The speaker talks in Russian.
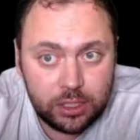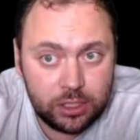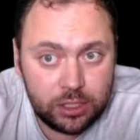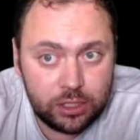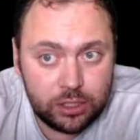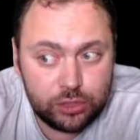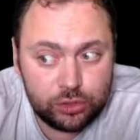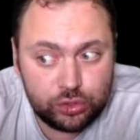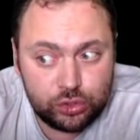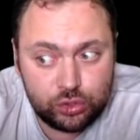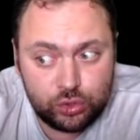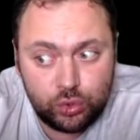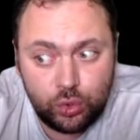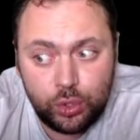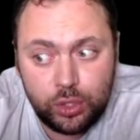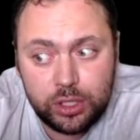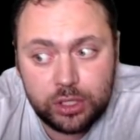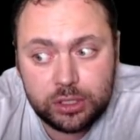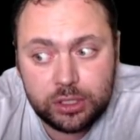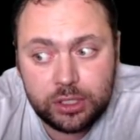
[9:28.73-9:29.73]
Э,
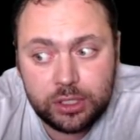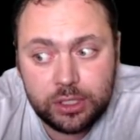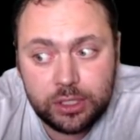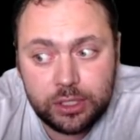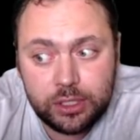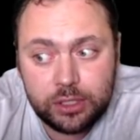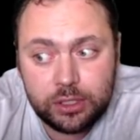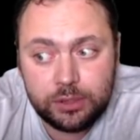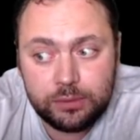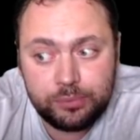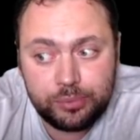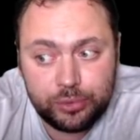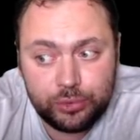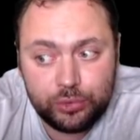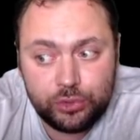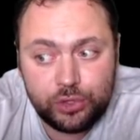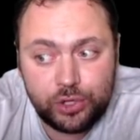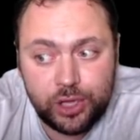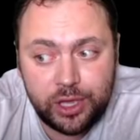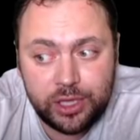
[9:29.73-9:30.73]
стоит ли,
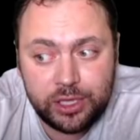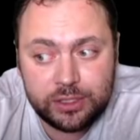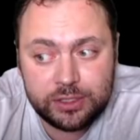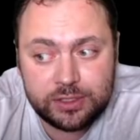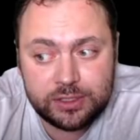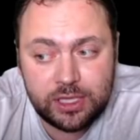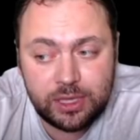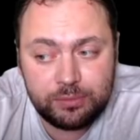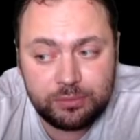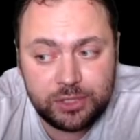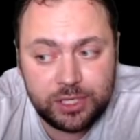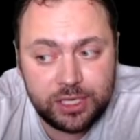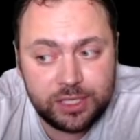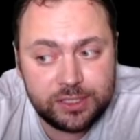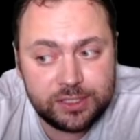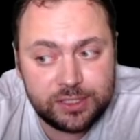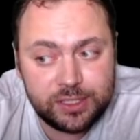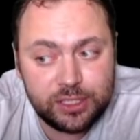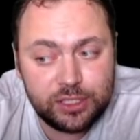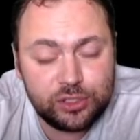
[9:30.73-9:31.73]
получается, там
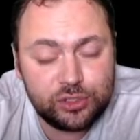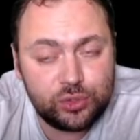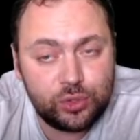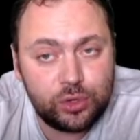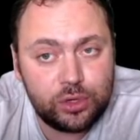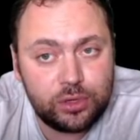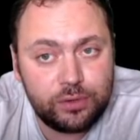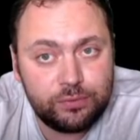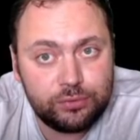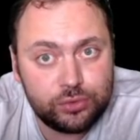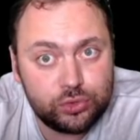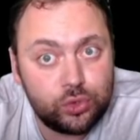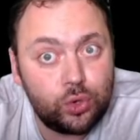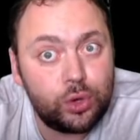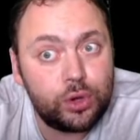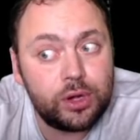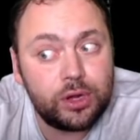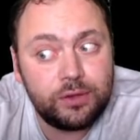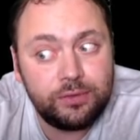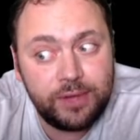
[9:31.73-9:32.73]
30 или 40,
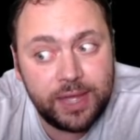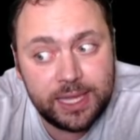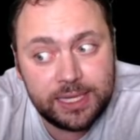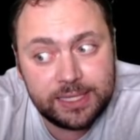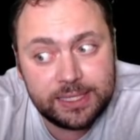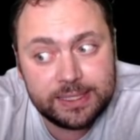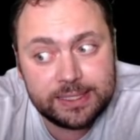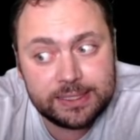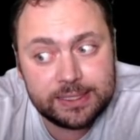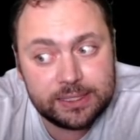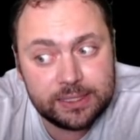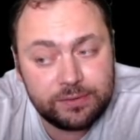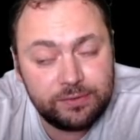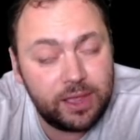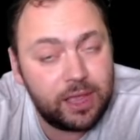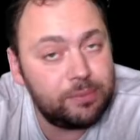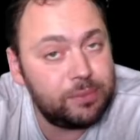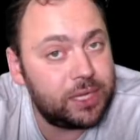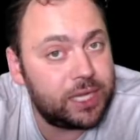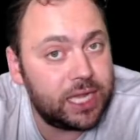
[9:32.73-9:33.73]
40 ватт
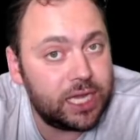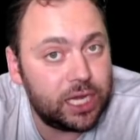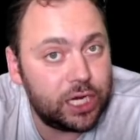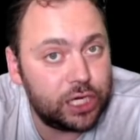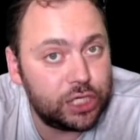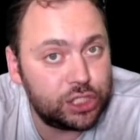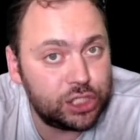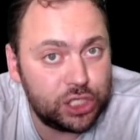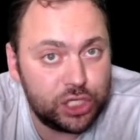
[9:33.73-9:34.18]
2 мегахэша?